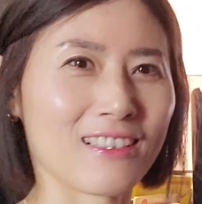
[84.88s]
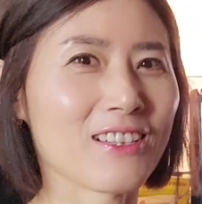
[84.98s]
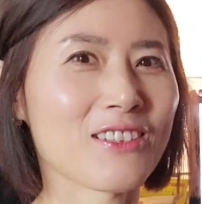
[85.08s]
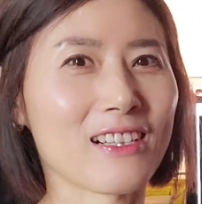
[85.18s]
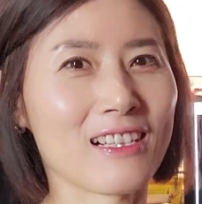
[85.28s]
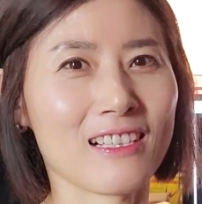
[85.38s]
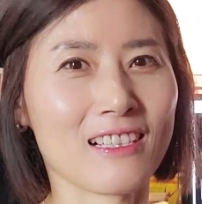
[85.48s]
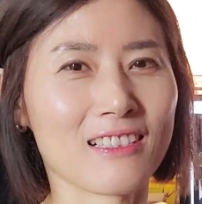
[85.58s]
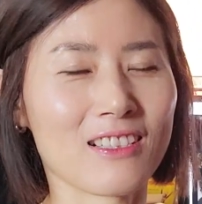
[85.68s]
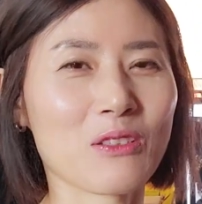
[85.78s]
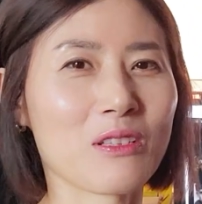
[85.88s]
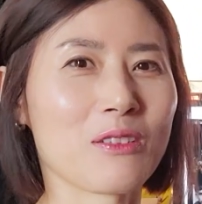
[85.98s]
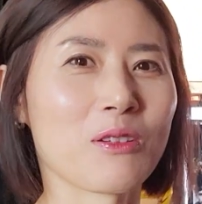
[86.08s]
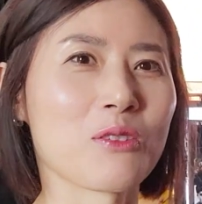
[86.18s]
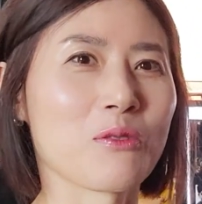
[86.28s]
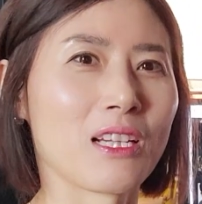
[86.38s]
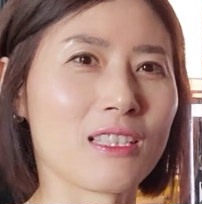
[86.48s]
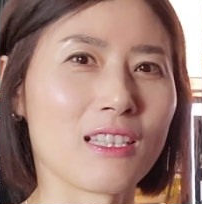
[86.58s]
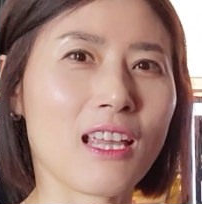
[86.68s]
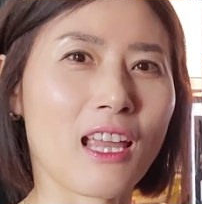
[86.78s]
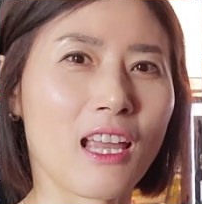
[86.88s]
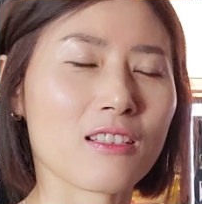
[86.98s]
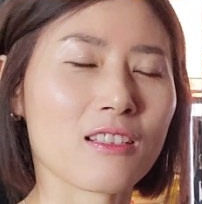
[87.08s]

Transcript: 드라큘라 스토리를 되게 좋아하는데